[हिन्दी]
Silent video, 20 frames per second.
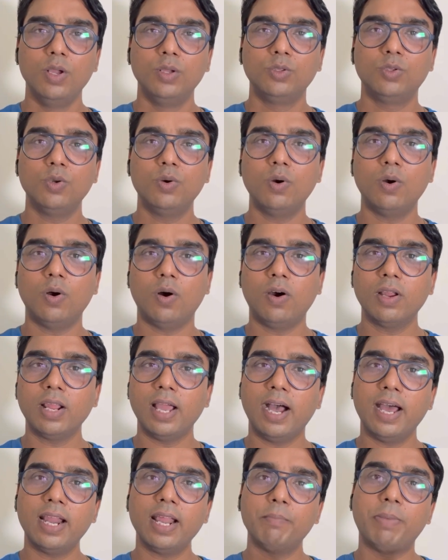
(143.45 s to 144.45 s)
तो और
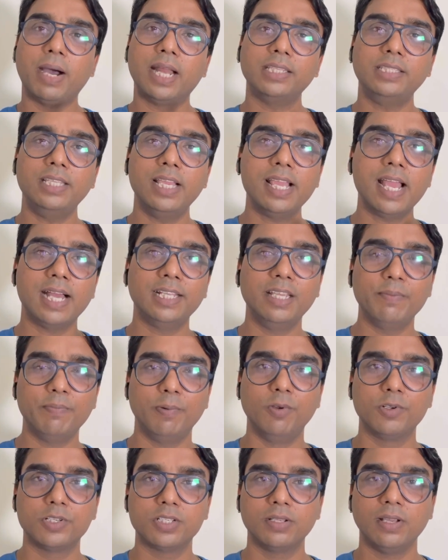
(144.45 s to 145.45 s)
हर भारतीय के आदि
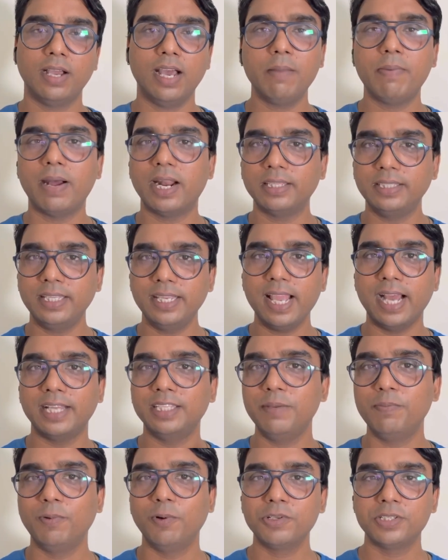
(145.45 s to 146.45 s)
पुरुष हर भारतीय के
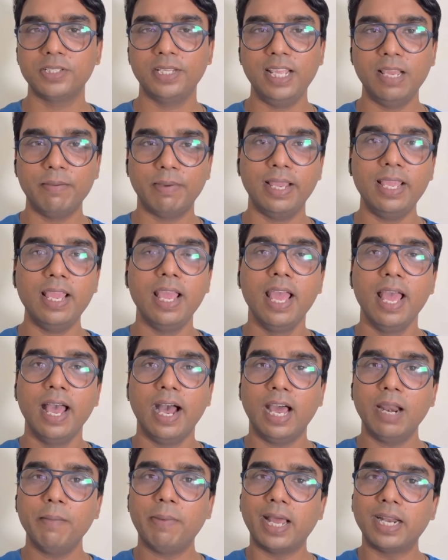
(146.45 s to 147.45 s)
आदि पुरुष नहीं है भाई
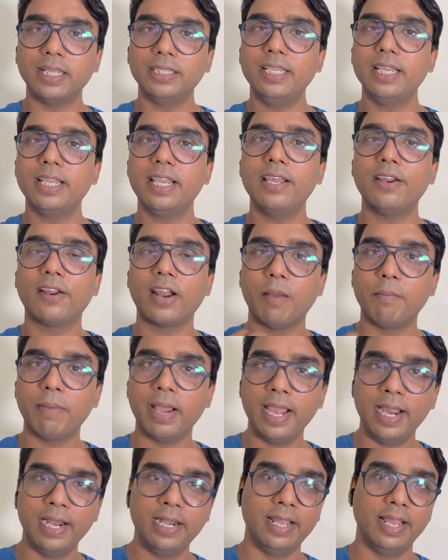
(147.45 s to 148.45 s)
हर भारतीय के
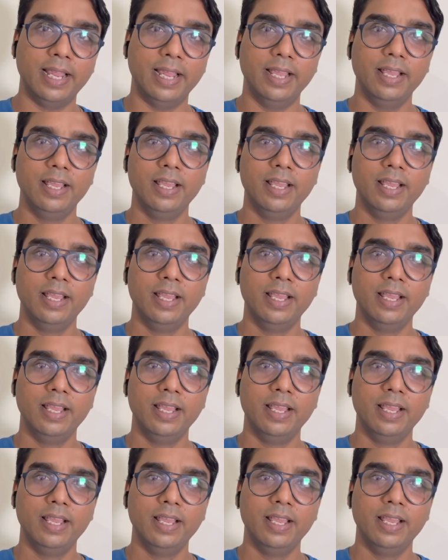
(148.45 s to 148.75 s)
रामायण है